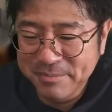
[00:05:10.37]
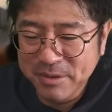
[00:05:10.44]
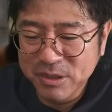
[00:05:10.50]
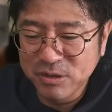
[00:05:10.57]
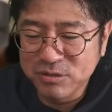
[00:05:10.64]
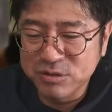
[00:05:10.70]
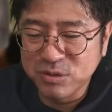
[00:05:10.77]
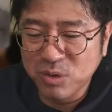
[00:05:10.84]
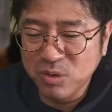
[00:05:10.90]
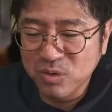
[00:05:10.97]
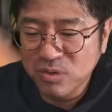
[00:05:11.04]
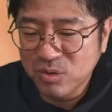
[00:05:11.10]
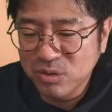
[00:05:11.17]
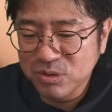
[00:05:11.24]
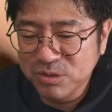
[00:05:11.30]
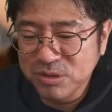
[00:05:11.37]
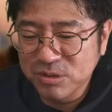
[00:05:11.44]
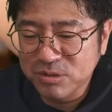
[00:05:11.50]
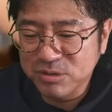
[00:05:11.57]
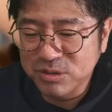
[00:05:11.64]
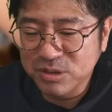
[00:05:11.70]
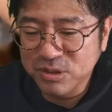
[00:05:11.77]
まあ、よくこう行動
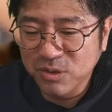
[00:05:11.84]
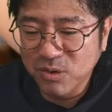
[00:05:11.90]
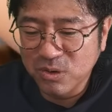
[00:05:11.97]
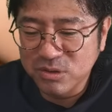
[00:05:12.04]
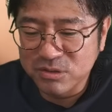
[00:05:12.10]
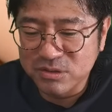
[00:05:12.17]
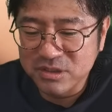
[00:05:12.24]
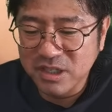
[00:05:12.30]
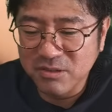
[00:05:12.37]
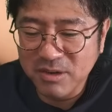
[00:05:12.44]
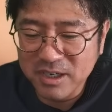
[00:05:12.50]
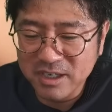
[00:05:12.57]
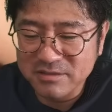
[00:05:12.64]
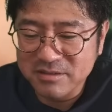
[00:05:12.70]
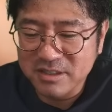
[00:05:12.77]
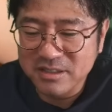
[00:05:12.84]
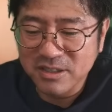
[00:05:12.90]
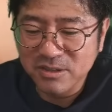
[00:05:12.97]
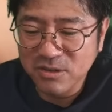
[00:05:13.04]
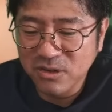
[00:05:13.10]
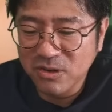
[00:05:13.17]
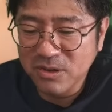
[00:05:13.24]
力すごーくんって言われるんです
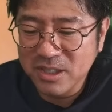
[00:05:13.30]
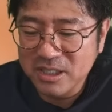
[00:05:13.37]
けど、